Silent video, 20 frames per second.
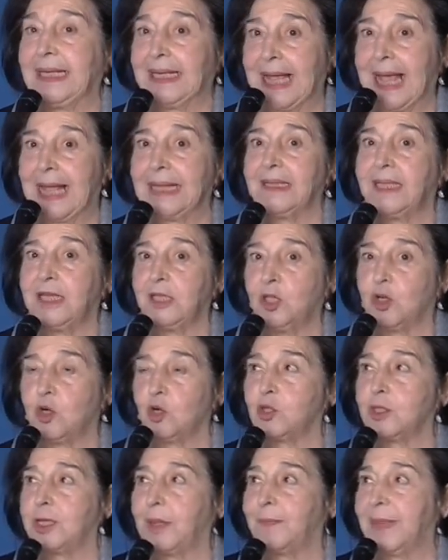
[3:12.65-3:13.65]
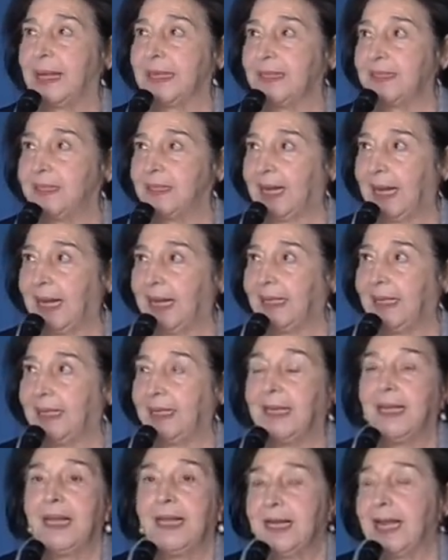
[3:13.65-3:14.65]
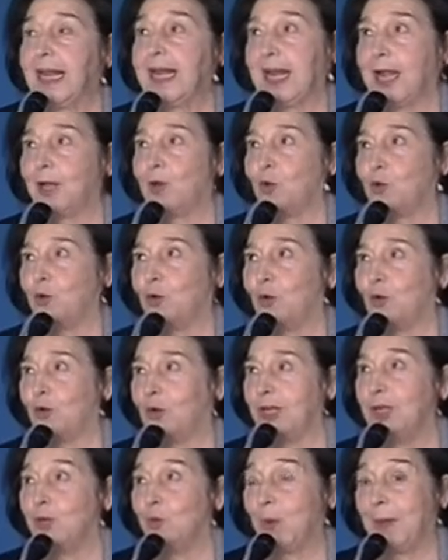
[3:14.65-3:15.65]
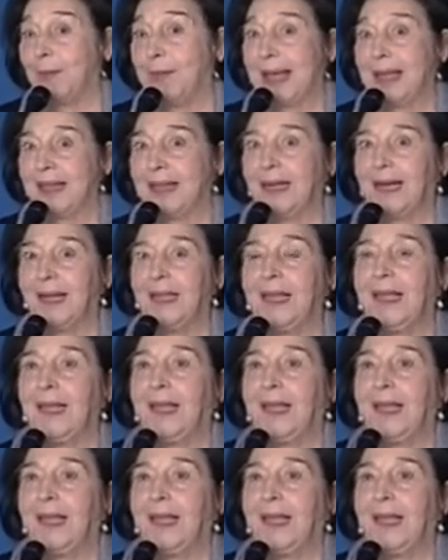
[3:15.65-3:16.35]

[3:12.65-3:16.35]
i canti di Rosa Balestreri nella loro lingua madre